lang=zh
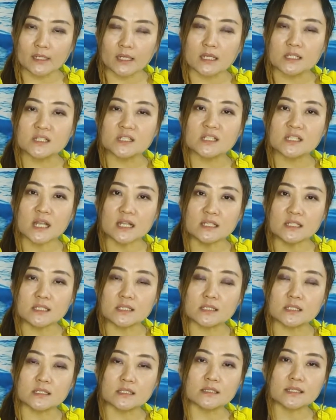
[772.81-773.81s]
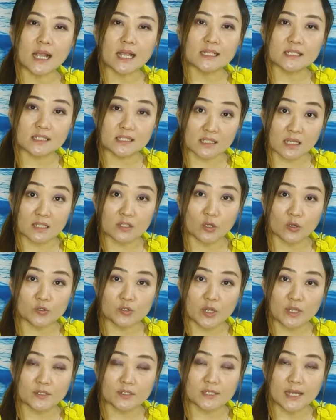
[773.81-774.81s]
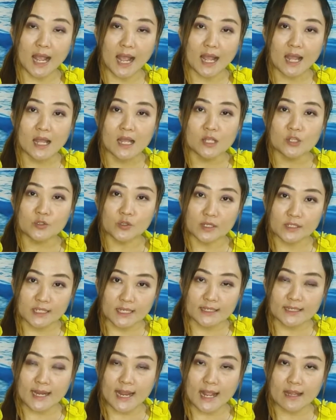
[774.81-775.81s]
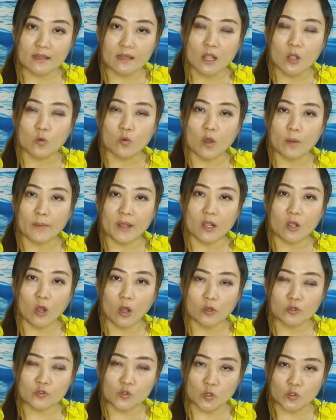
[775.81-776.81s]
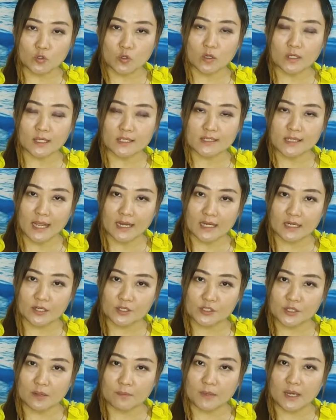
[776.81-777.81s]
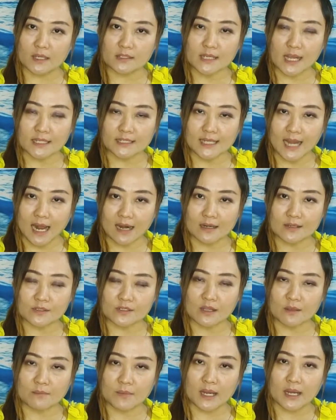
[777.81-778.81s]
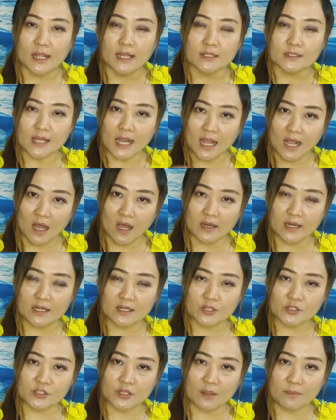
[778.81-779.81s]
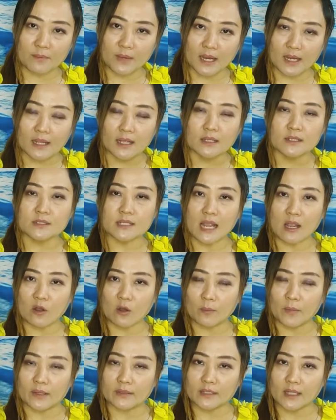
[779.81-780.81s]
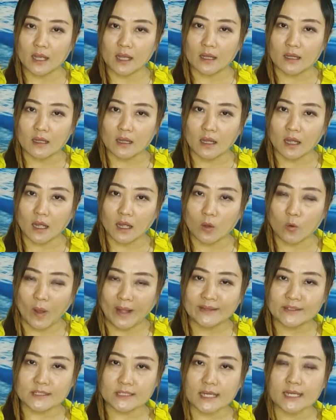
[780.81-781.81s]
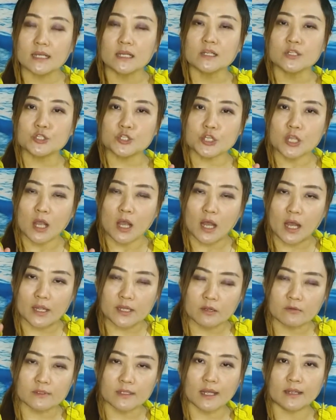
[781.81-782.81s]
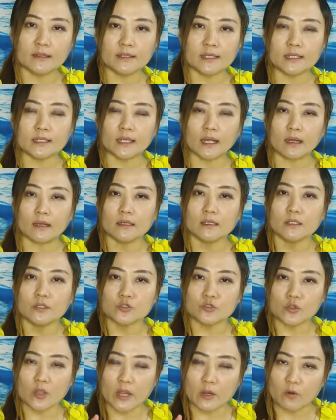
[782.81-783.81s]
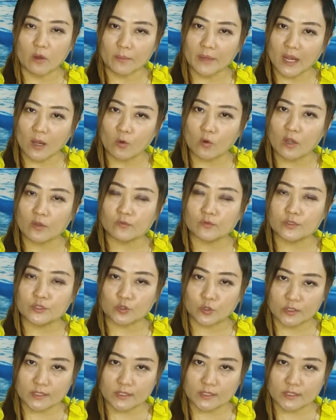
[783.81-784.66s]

柄的生死在舌头权下，说今天我们口所说的，在你的生命，在家人生命，在儿女的生命，在我们的呃环境是很有能力的，所以我们要恢复